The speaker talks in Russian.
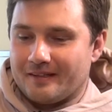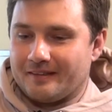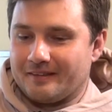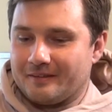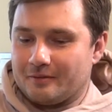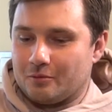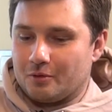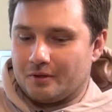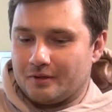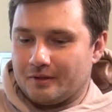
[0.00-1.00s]

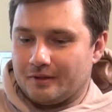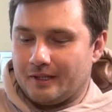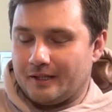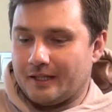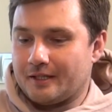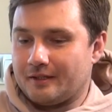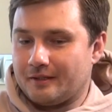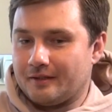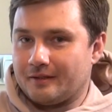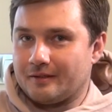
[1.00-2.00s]
Вот.
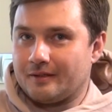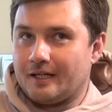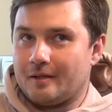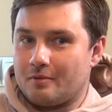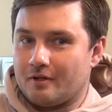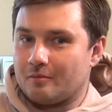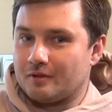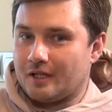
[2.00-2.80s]
Однако на первом